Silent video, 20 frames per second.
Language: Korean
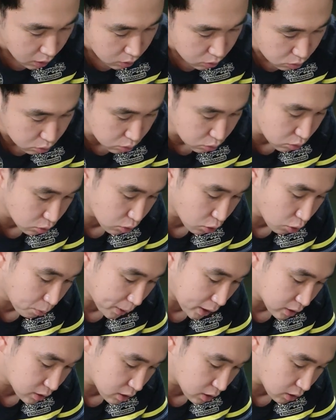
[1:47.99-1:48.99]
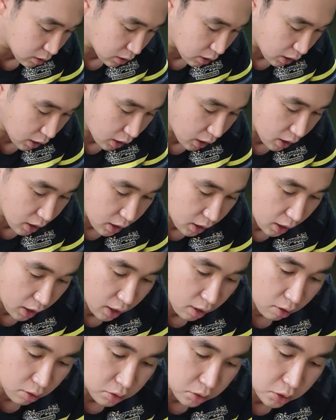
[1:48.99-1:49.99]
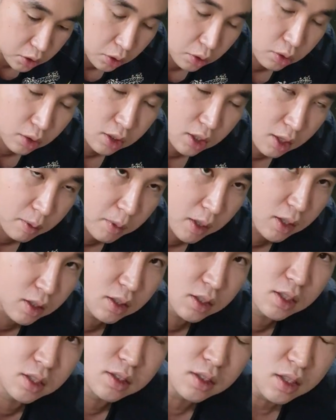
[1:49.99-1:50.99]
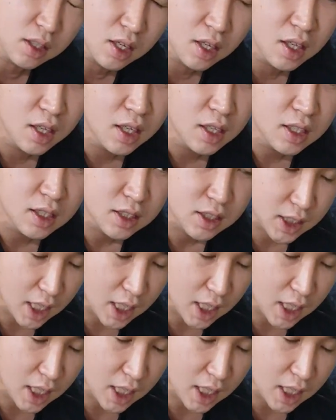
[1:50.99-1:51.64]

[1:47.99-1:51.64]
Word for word: 눈으로 봤을 때 이게 건조로 하면은